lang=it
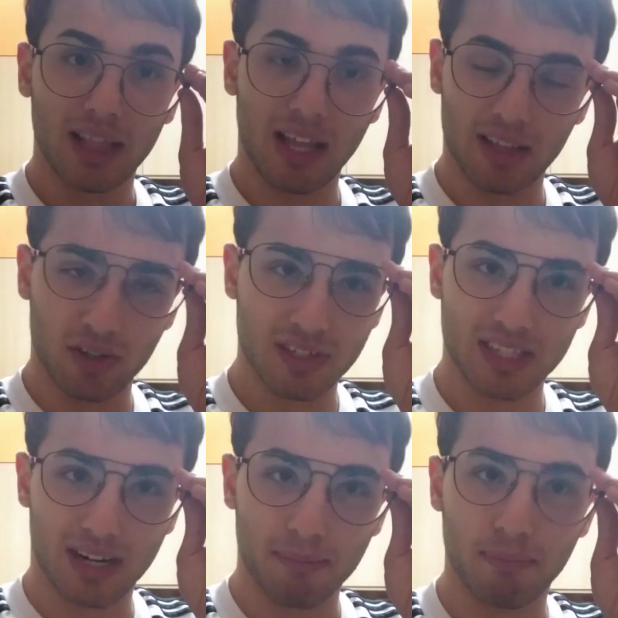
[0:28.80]
La
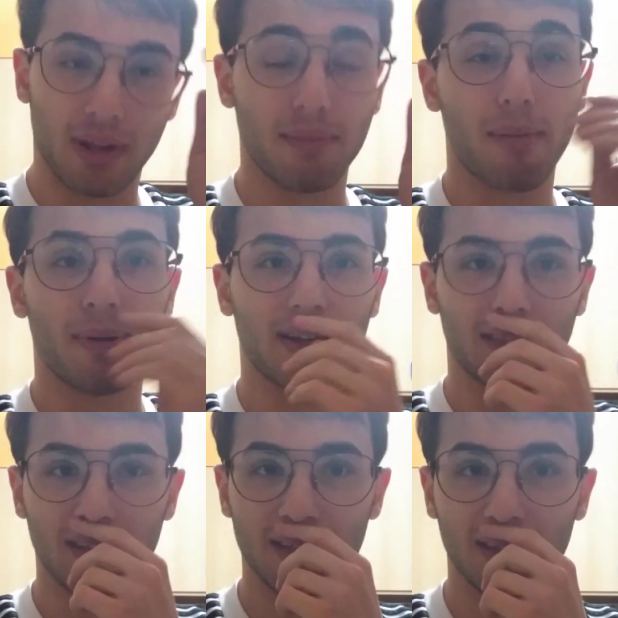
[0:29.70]
nostra prima
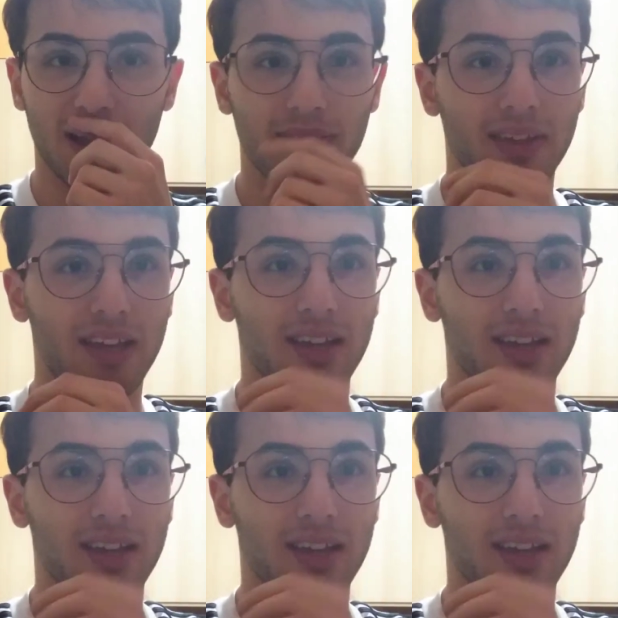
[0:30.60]
partita,